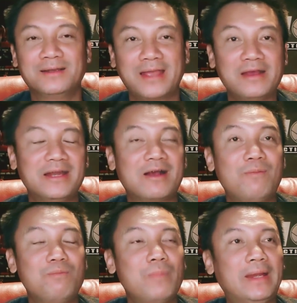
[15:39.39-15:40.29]
cái người đàn
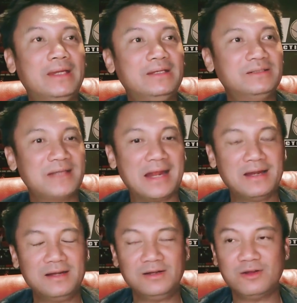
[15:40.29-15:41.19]
ông bị
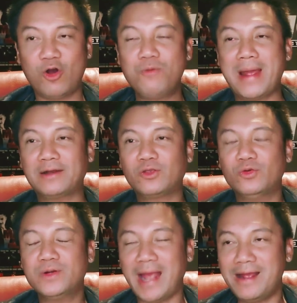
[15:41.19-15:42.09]
rắn khổ mang
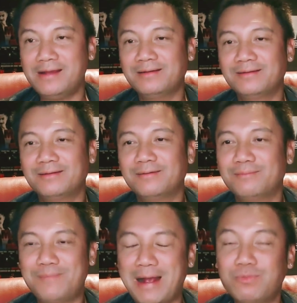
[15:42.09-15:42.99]
chúa cắn
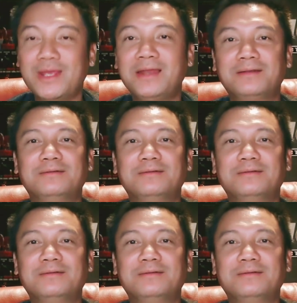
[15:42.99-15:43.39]
mà không chết